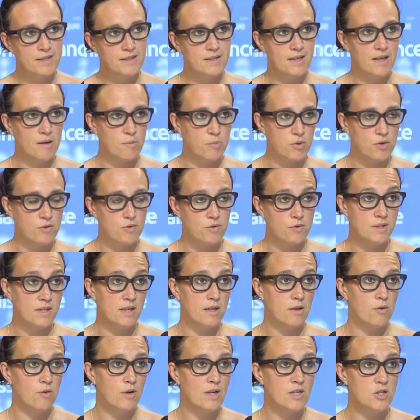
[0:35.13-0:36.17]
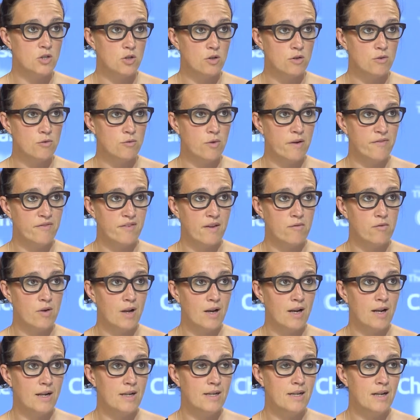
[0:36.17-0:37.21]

Et ce qui est important, c'est que les gens doivent savoir